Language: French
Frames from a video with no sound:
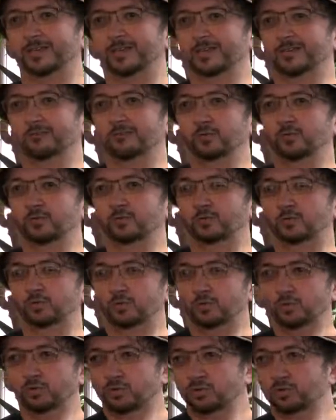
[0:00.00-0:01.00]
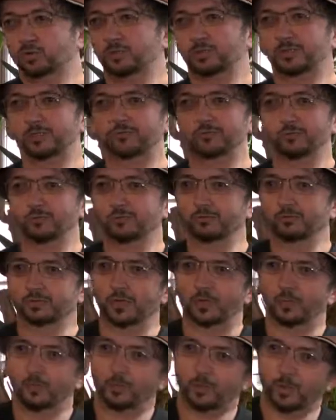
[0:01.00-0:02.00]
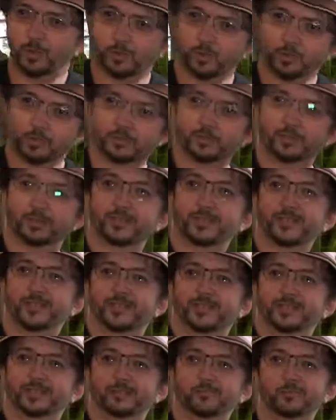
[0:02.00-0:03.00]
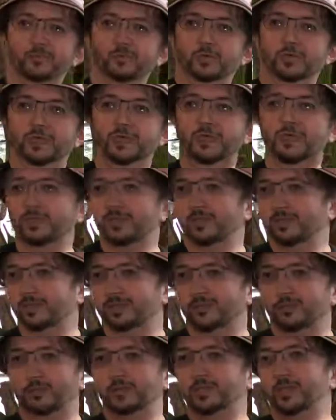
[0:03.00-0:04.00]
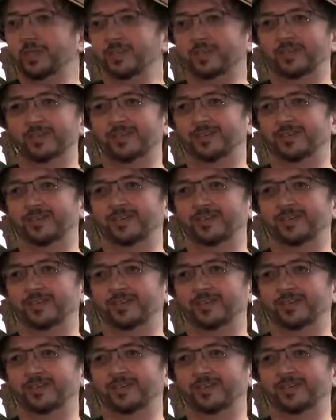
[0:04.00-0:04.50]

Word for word: qui vous qui vous emporte, qui vous rit au nez.